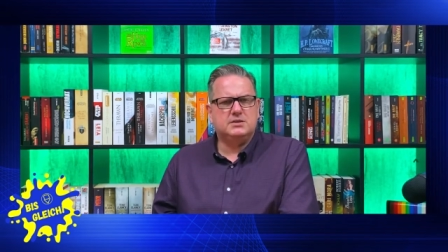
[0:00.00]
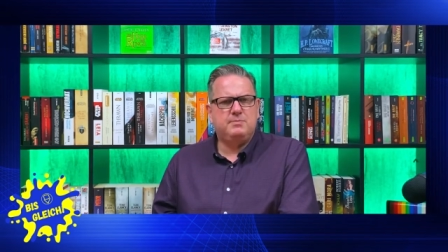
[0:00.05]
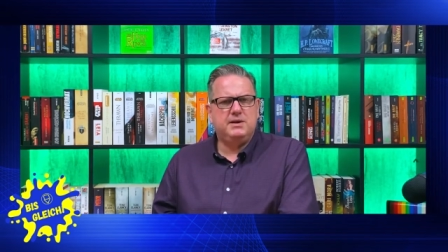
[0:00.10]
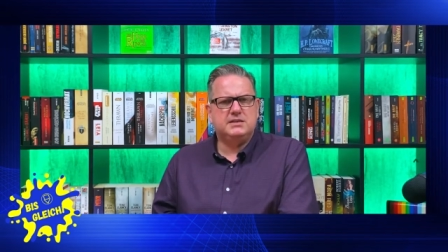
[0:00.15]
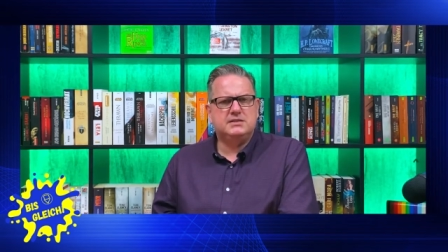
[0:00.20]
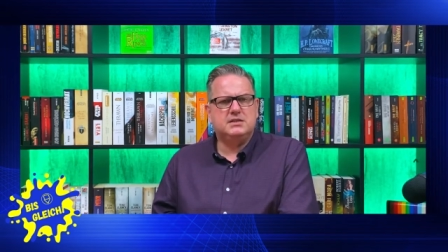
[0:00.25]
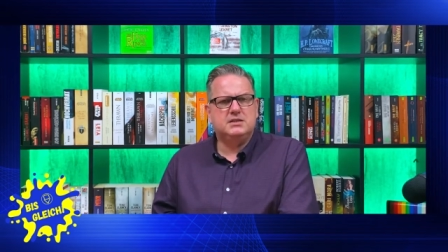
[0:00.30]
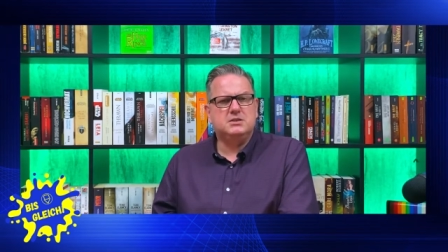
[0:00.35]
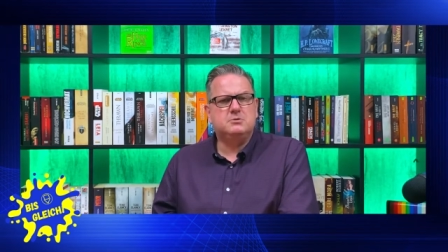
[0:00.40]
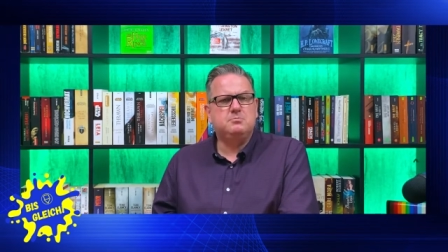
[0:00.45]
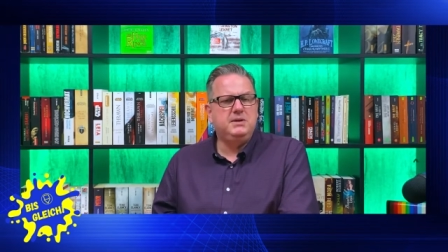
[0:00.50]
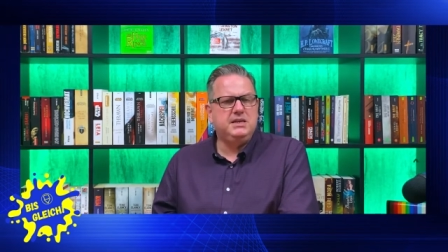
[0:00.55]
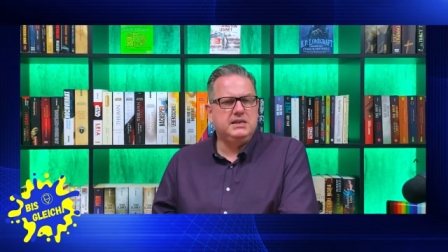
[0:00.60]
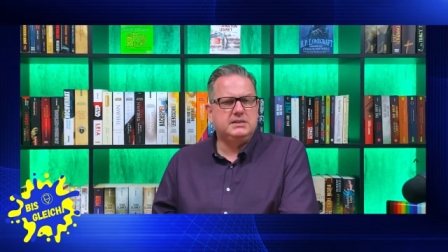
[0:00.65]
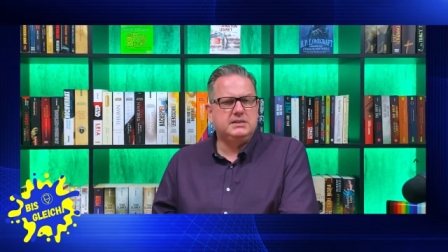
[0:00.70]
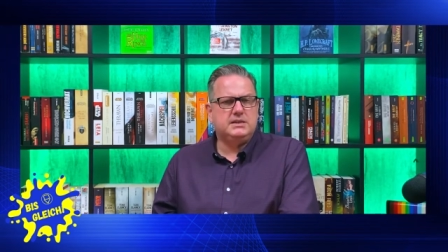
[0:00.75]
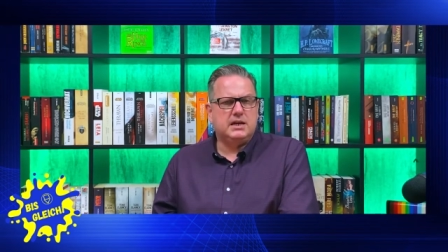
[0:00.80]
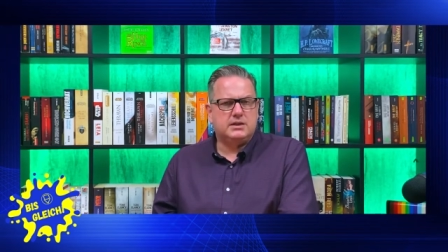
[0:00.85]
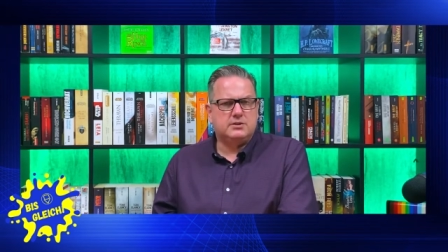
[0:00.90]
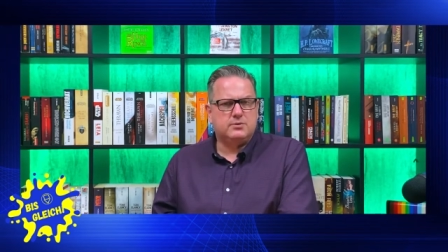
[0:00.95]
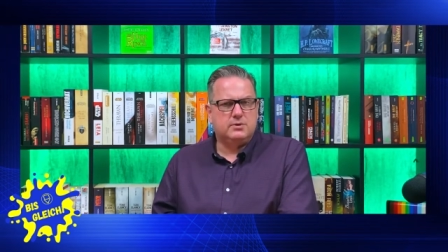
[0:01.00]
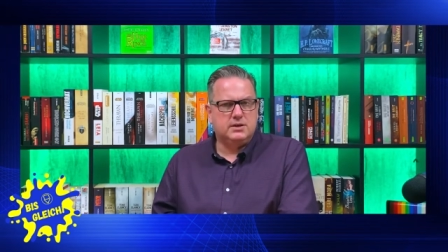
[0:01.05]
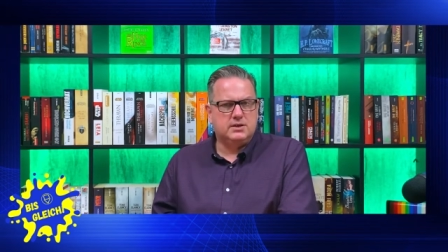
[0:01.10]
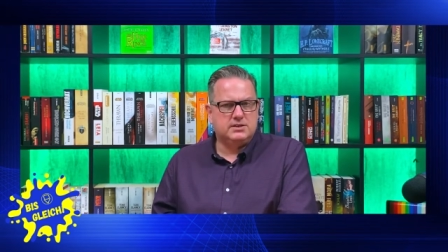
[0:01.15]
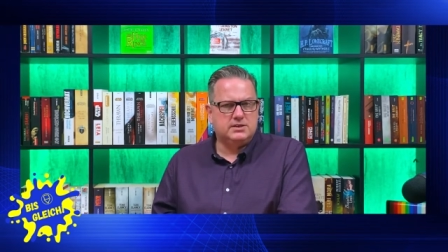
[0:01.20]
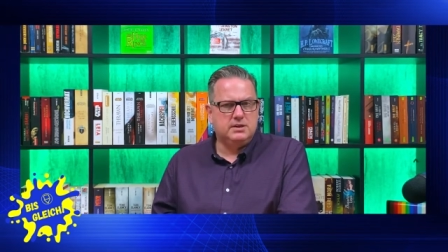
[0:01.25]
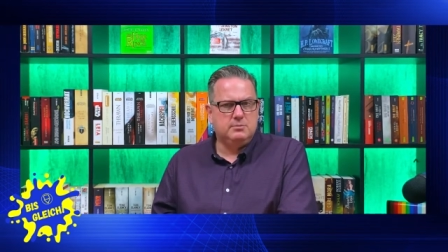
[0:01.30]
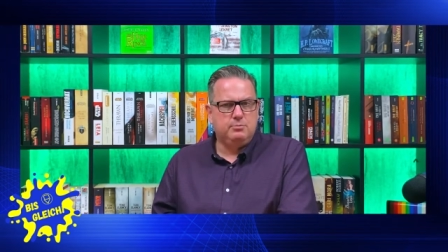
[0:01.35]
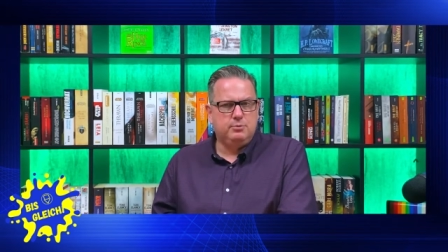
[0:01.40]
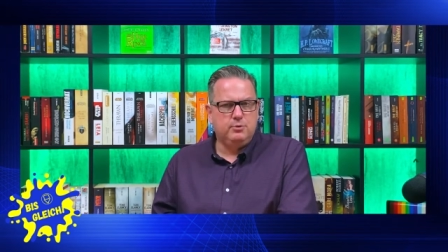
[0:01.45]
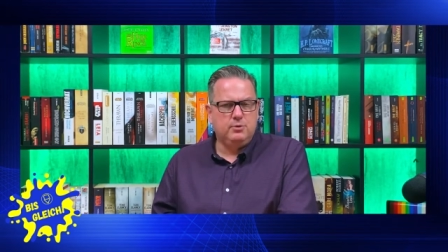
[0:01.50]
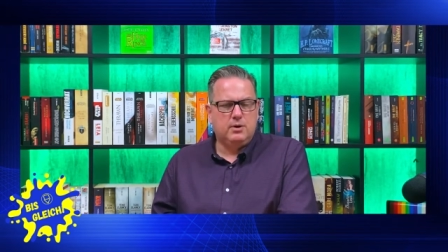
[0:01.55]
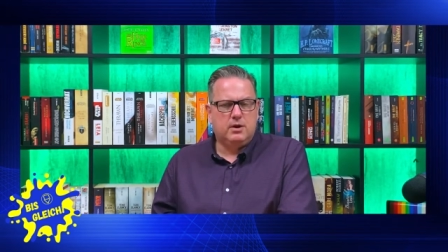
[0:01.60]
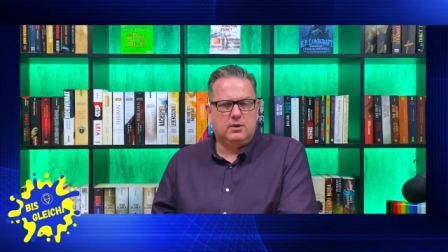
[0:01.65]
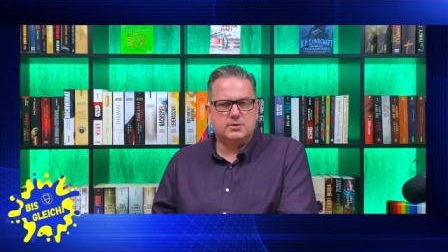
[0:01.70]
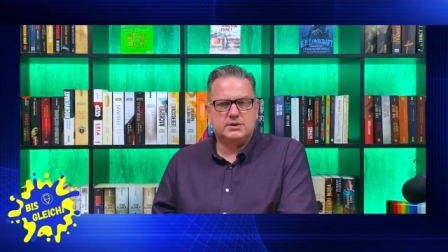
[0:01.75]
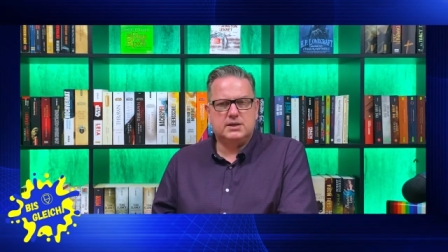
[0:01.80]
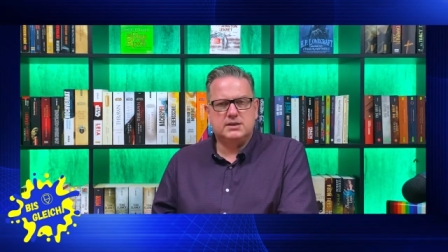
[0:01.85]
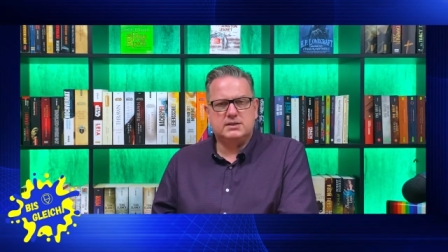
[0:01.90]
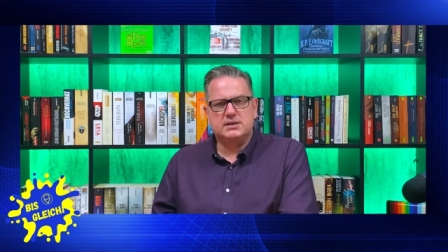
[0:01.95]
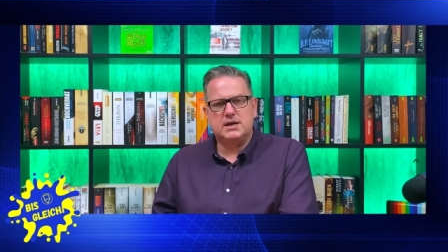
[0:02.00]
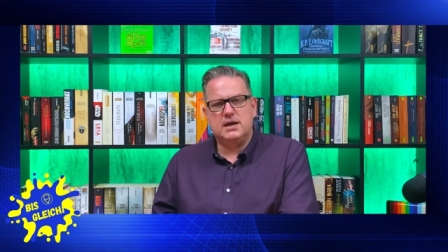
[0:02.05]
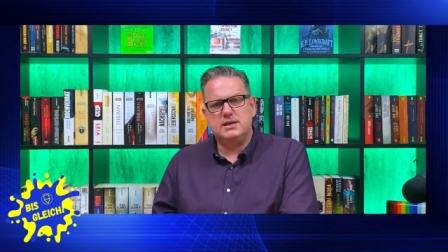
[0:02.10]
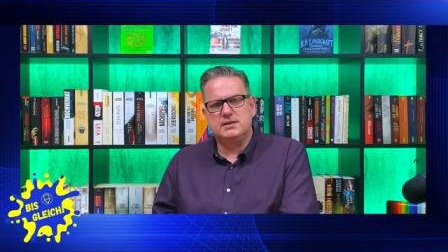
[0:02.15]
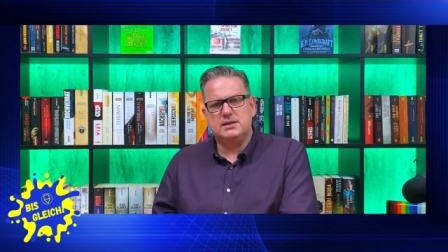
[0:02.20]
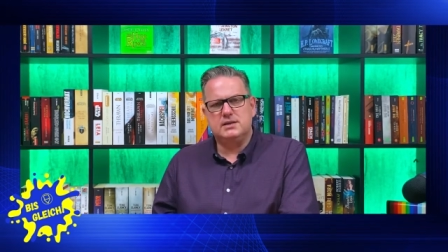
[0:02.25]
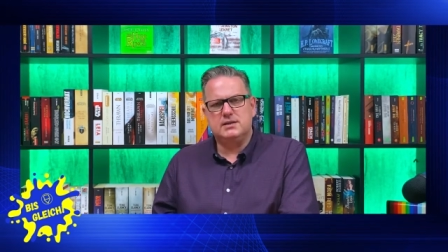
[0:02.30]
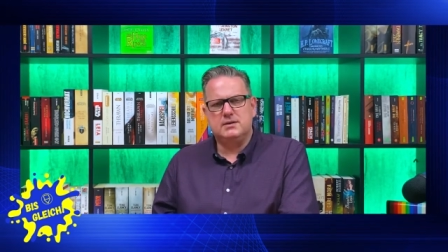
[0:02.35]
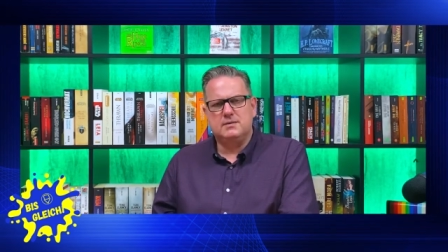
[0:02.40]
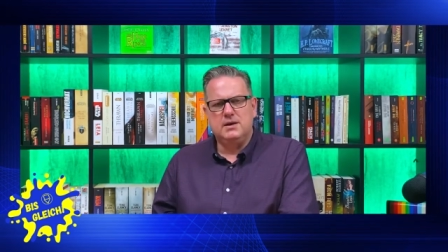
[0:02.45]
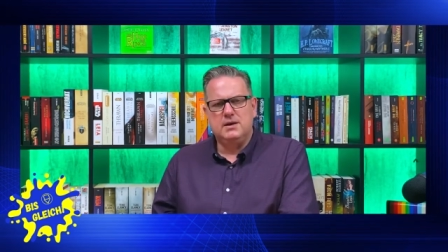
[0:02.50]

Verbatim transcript: bestes bisexuelles Debüt ausgezeichnet